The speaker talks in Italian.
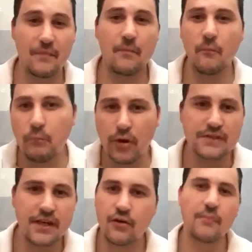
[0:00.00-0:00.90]
un posto
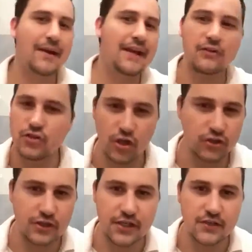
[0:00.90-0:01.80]
in Europa League non ce lo
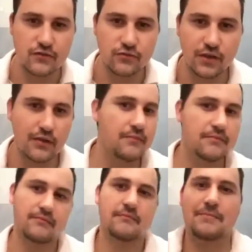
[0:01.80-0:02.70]
toglie nessuno.
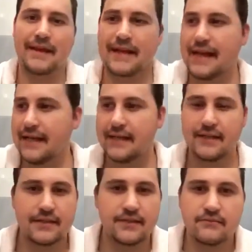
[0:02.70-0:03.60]
Perché,
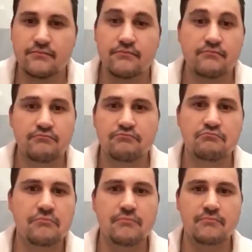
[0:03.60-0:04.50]

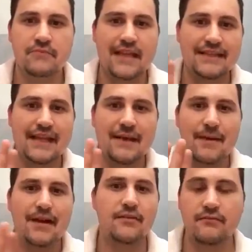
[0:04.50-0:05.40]
dati alla
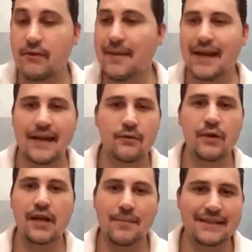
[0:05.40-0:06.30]
mano, va bene,
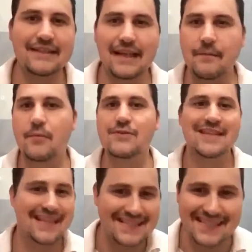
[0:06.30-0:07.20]
l'unica partita che abbiamo
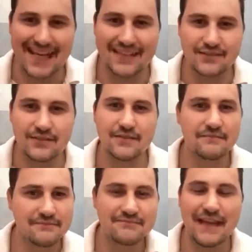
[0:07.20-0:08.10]
scazzato
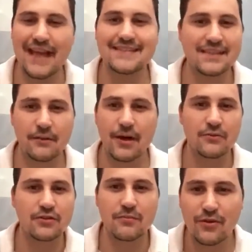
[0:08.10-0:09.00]
è stata quella
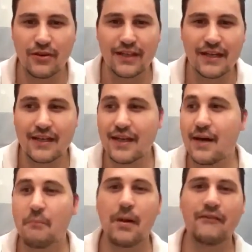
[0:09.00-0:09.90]
contro Bologna.
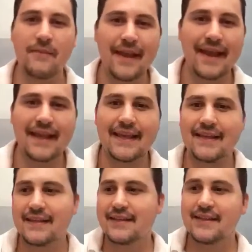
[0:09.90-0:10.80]
Poi, vabbè,
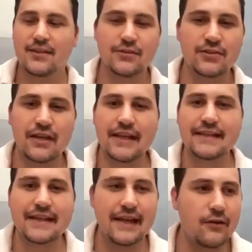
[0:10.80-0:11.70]
contro
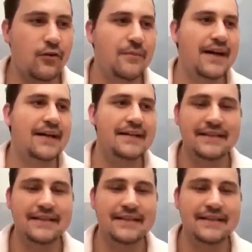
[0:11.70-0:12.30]
l'Inter e la Roma